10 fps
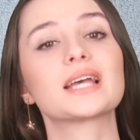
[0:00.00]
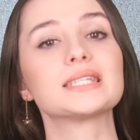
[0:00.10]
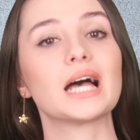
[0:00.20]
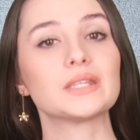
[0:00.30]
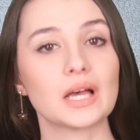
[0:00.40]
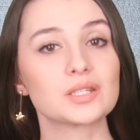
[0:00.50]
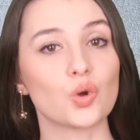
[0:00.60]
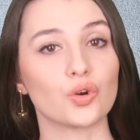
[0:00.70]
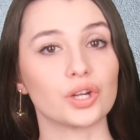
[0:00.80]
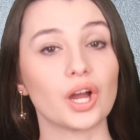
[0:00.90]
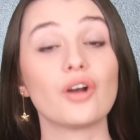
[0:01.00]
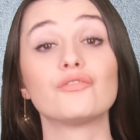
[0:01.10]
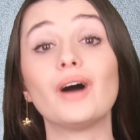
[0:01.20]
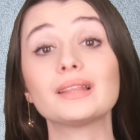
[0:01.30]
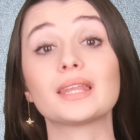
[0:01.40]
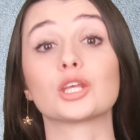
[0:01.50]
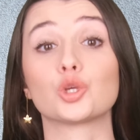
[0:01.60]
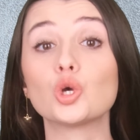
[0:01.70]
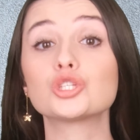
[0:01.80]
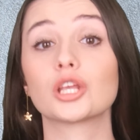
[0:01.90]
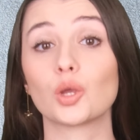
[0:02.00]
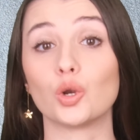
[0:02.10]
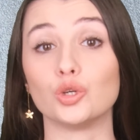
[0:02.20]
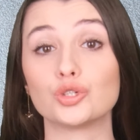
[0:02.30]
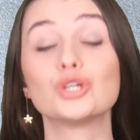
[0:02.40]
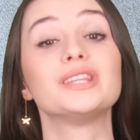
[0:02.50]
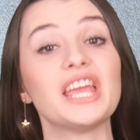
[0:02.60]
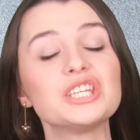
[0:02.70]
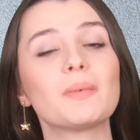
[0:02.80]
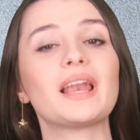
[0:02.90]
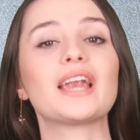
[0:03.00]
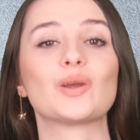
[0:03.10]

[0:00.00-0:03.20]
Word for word: kazadan sonra Vanda'da gözle görülür değişmeler